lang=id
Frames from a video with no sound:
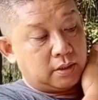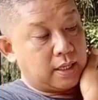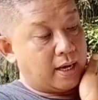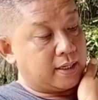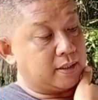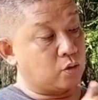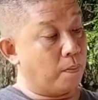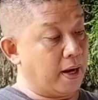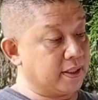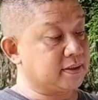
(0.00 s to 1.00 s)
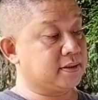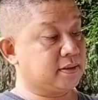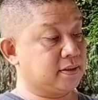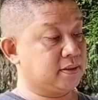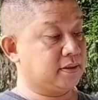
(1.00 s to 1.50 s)
yang ke-12
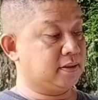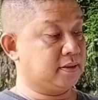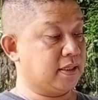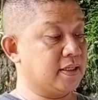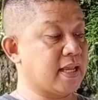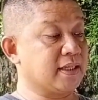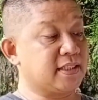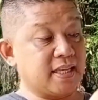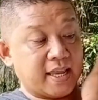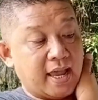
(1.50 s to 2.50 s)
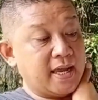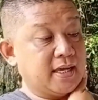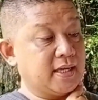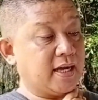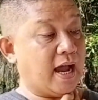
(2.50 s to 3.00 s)
ini sanksinya ya.
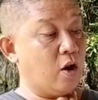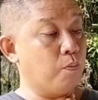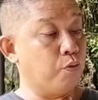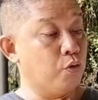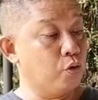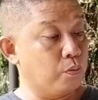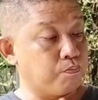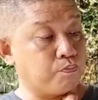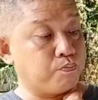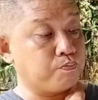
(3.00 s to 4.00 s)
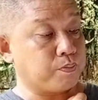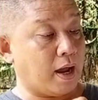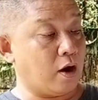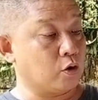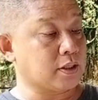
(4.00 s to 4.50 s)
Kalau bulu
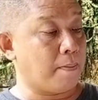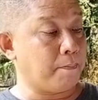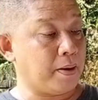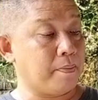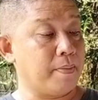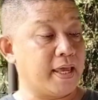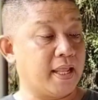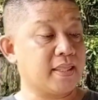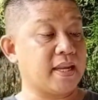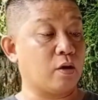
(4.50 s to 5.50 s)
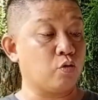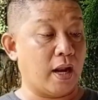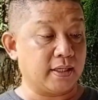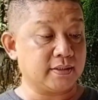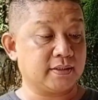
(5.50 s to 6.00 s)
kalau sampai pembayaran tidak
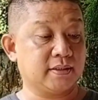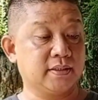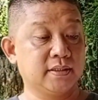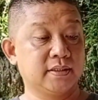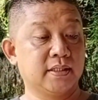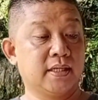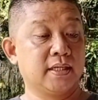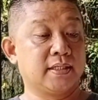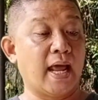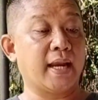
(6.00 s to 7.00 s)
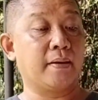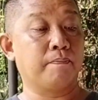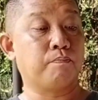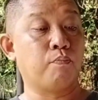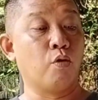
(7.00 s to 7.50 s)
lunas,
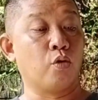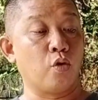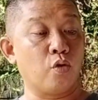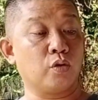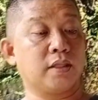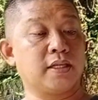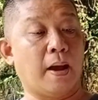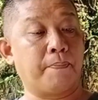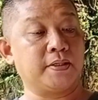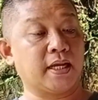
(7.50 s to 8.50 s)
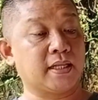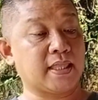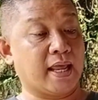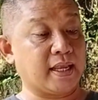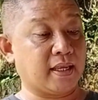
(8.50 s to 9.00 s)
dan burung tidak bisa
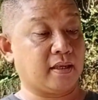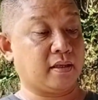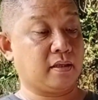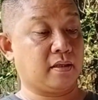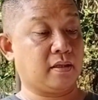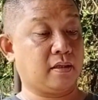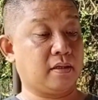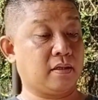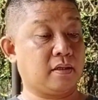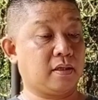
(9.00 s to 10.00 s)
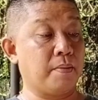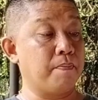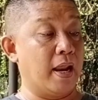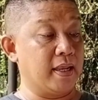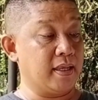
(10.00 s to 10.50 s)
ditarik
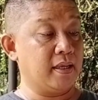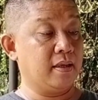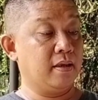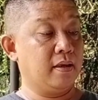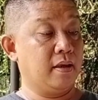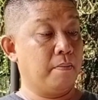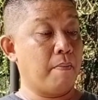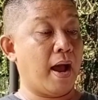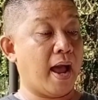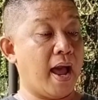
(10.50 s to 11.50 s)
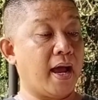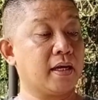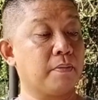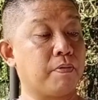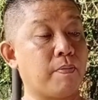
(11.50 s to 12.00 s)
kembali, maka
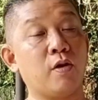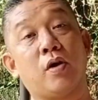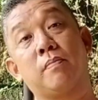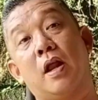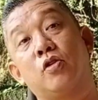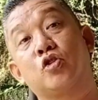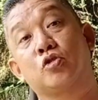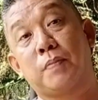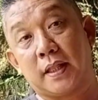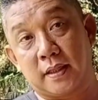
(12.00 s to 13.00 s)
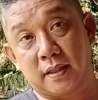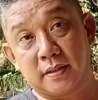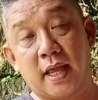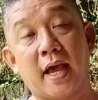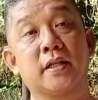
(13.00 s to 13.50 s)
akan dipermalukan melalui sosmed.
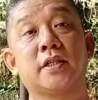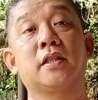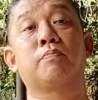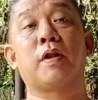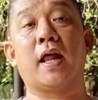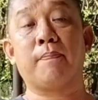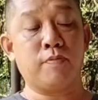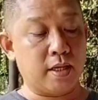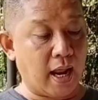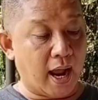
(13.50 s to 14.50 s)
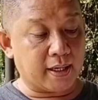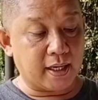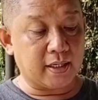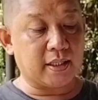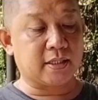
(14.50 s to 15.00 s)
Saya, saya berharap tidak ada
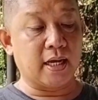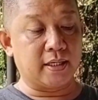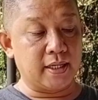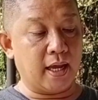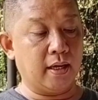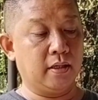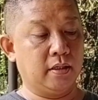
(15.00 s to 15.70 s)
ini terjadi ya.